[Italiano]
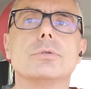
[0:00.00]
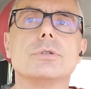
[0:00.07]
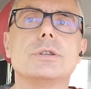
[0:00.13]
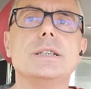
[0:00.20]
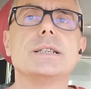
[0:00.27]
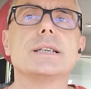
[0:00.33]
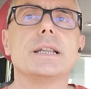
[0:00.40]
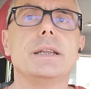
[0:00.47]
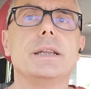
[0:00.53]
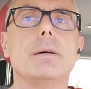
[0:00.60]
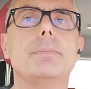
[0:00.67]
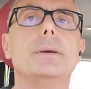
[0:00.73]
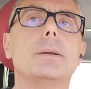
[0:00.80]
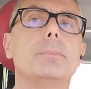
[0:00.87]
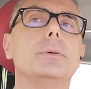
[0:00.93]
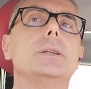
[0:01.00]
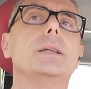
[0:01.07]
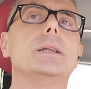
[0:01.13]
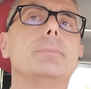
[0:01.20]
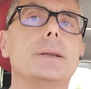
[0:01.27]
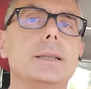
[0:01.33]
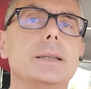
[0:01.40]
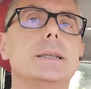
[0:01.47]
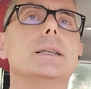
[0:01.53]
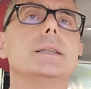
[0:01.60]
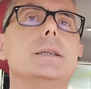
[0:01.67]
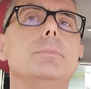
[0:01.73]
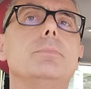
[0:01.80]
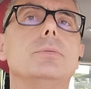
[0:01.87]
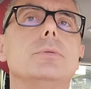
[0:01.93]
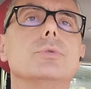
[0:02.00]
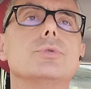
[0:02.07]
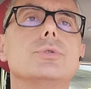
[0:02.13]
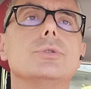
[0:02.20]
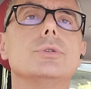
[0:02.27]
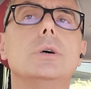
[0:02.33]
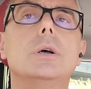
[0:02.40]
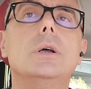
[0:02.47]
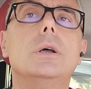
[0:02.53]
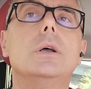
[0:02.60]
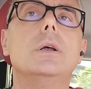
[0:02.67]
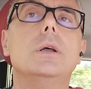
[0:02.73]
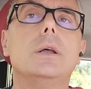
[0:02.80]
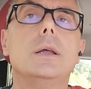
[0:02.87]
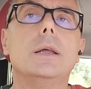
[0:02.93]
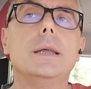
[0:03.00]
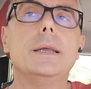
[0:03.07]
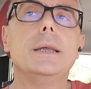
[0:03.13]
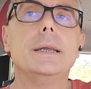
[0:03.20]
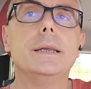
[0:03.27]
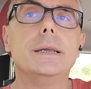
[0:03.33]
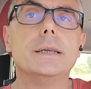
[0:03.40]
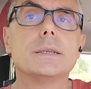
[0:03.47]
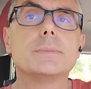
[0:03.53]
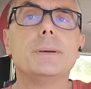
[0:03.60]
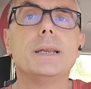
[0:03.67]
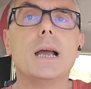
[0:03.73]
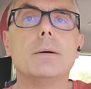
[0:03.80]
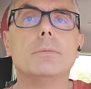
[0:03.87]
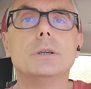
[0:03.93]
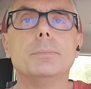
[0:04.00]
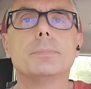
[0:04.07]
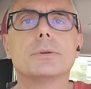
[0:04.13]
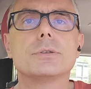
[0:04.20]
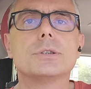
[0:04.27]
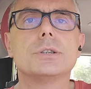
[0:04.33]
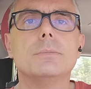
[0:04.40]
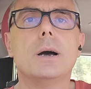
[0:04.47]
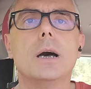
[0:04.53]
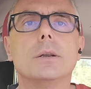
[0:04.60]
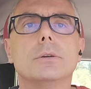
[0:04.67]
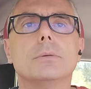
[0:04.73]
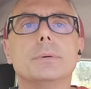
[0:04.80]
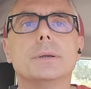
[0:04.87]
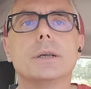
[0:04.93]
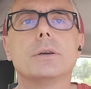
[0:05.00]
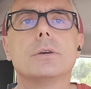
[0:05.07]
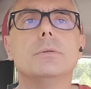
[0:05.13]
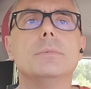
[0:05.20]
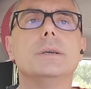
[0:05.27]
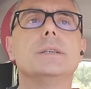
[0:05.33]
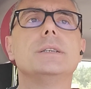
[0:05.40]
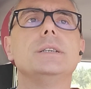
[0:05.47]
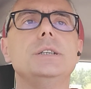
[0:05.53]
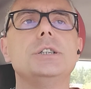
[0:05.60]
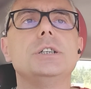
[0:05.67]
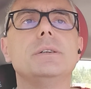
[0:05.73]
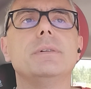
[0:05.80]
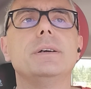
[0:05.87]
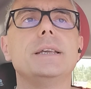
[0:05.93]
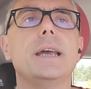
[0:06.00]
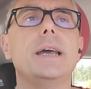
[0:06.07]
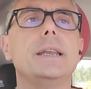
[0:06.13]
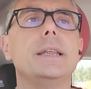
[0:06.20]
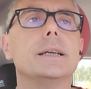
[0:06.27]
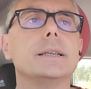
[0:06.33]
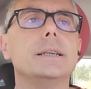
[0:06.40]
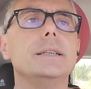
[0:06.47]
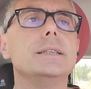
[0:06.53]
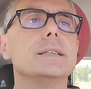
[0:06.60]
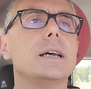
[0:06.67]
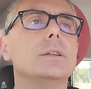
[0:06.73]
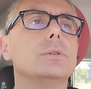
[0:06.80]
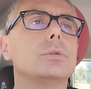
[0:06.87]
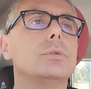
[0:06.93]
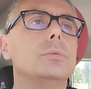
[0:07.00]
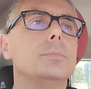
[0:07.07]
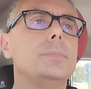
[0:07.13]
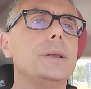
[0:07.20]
non si iscriva per poter prenderti il posto e speriamo nel prossimo anno perché come si diceva ieri analizzando con